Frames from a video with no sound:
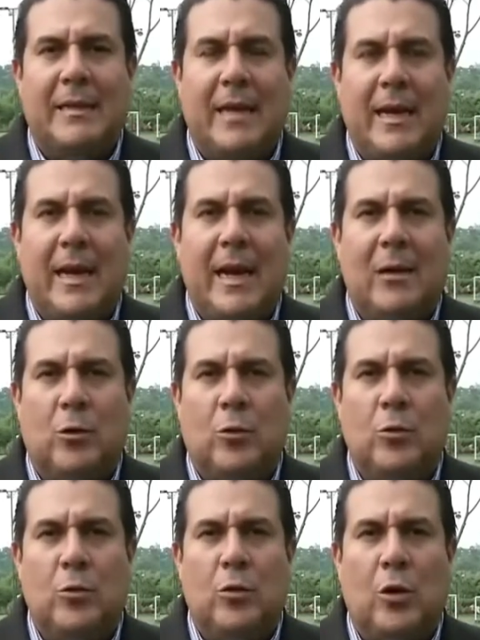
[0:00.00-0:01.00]
que tiene el
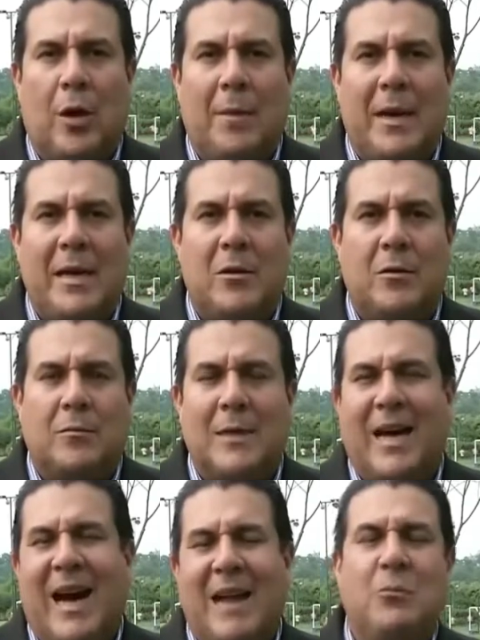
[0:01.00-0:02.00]
conjunto amarillo.
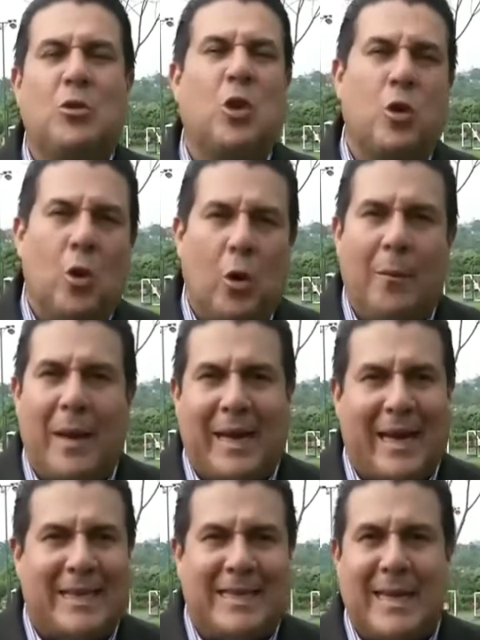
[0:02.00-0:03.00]
Hay muchos nombres
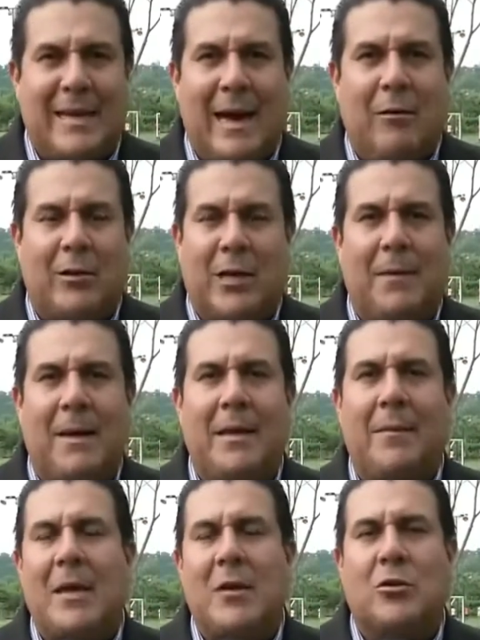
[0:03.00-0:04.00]
que se han dado a través
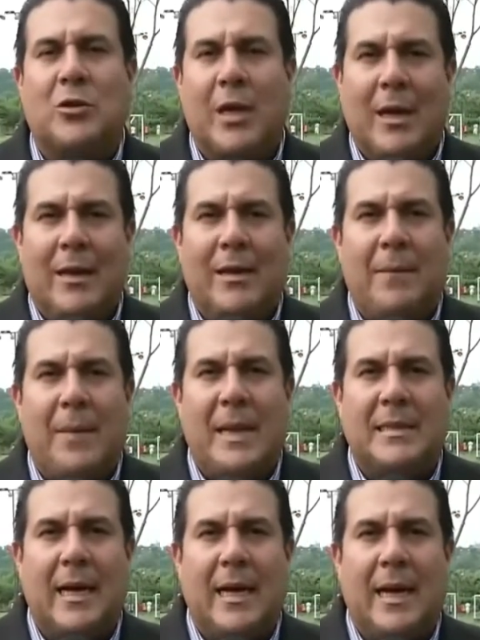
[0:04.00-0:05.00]
de medios de
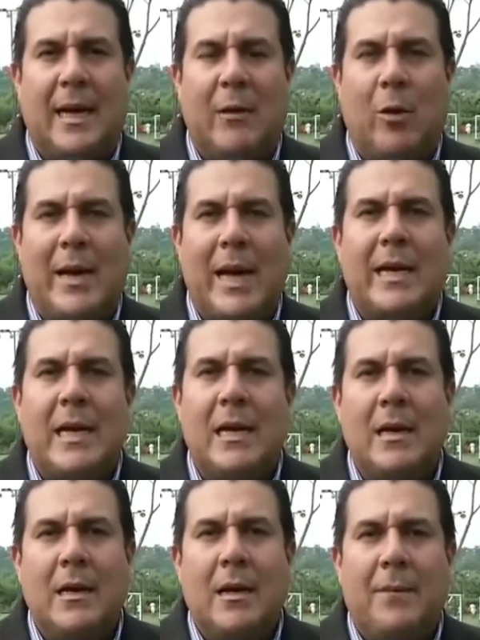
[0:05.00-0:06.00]
prensa en
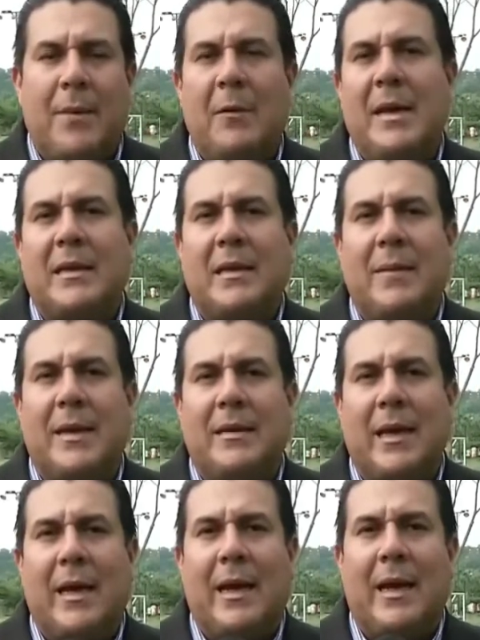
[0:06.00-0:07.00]
Guayaquil, pero
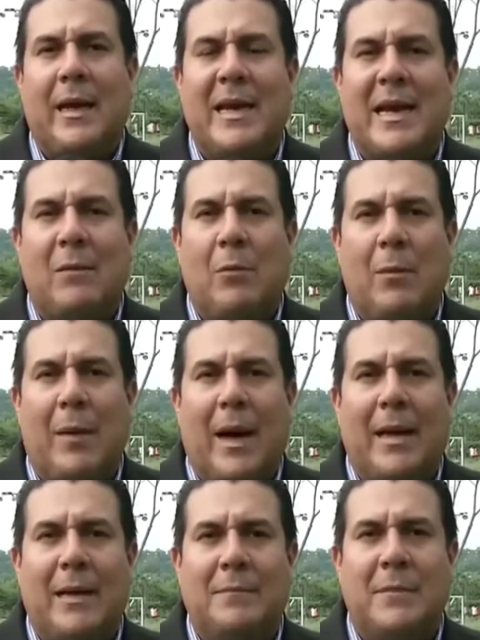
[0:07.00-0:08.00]
evidentemente Guillermo
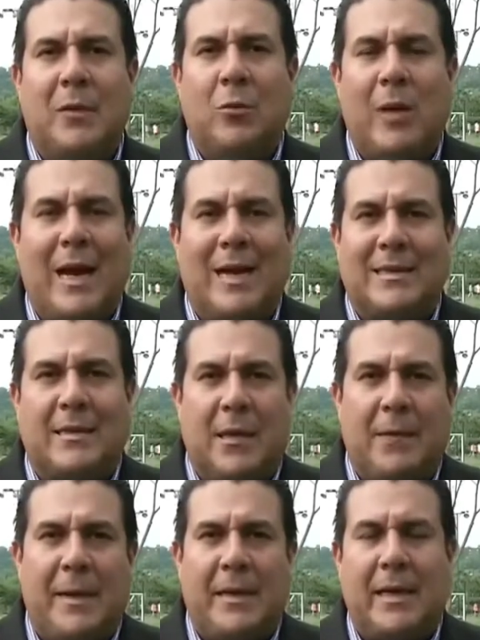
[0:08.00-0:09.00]
Almada, en una de las
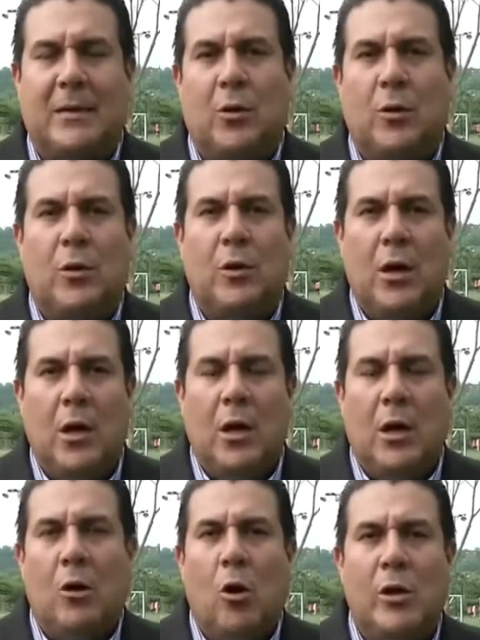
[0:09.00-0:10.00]
entrevistas con
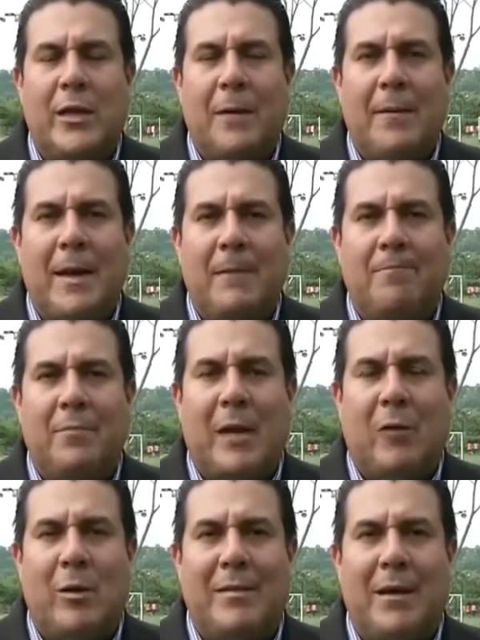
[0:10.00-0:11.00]
el Gol TV,
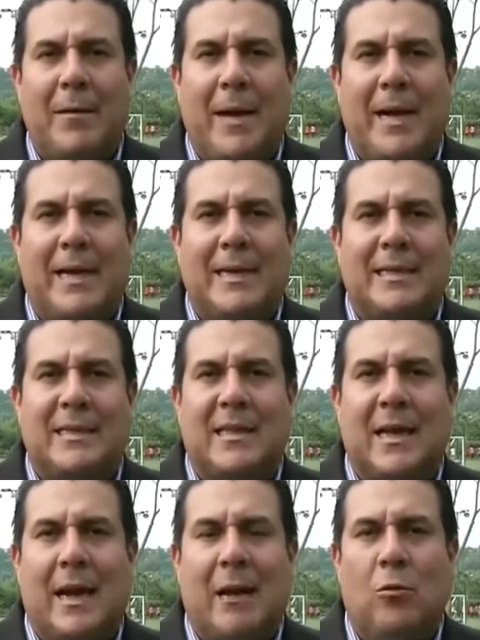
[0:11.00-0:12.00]
dejó entrever que
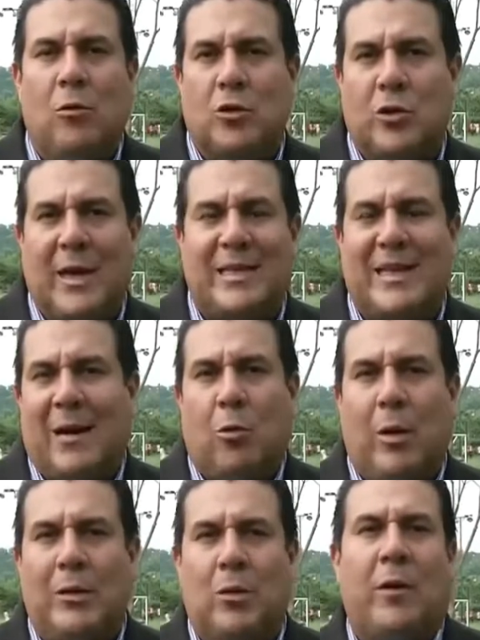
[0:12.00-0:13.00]
necesitarán unos 3 a
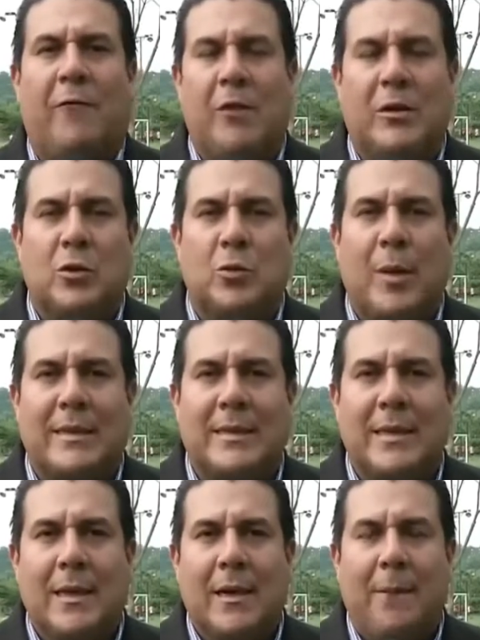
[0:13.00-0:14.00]
4 refuerzos
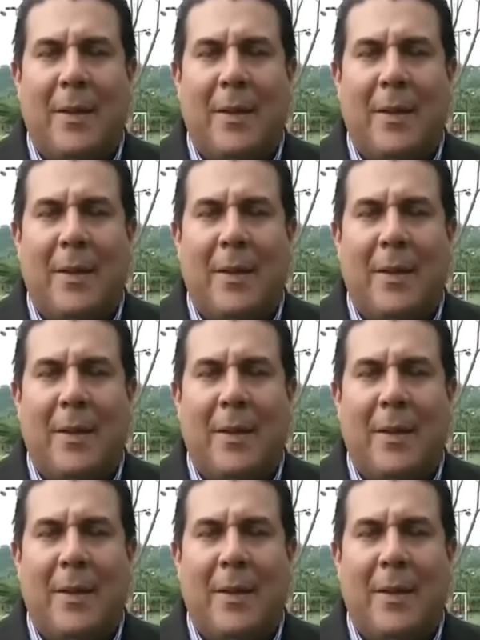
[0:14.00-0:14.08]
más